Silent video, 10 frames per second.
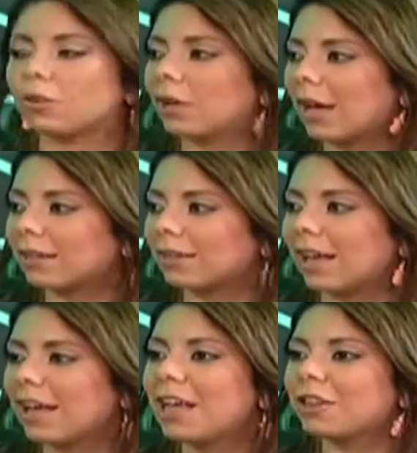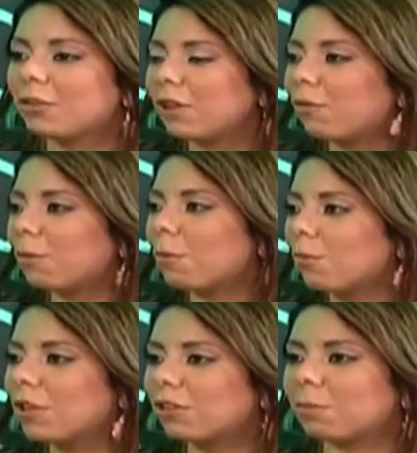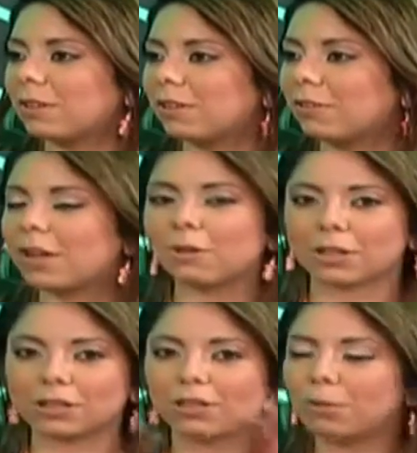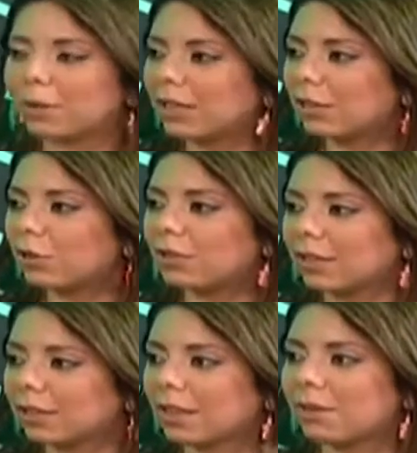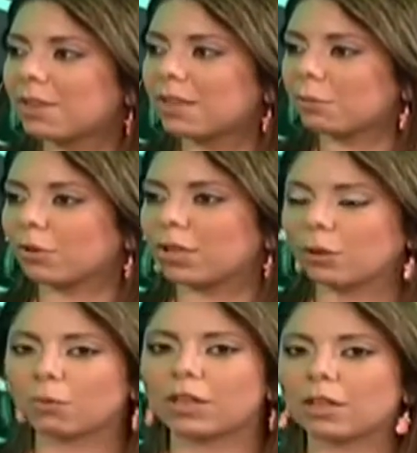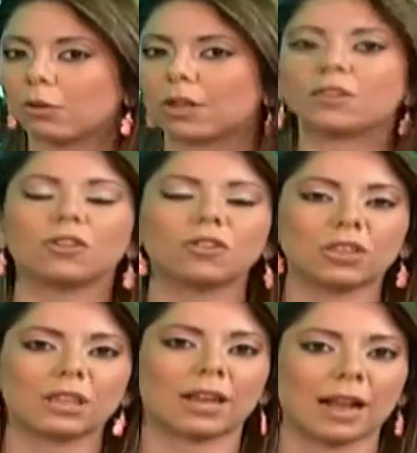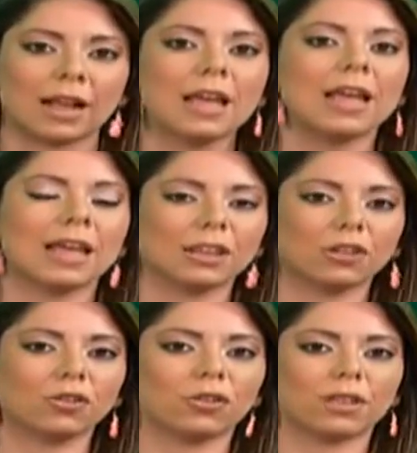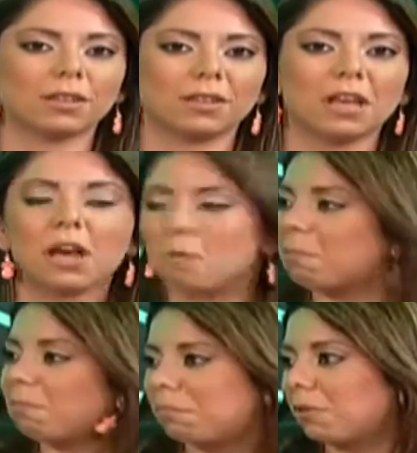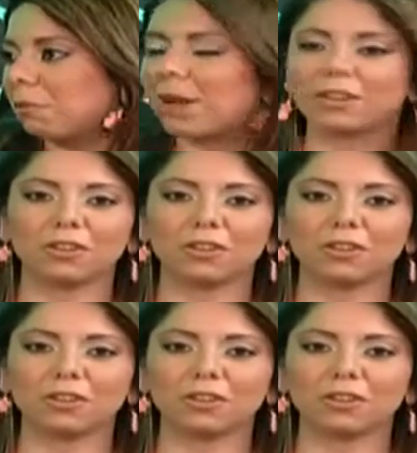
su casa de una forma muy específica, porque son objetos que se deben de poner como una decoración central. Entonces, pues para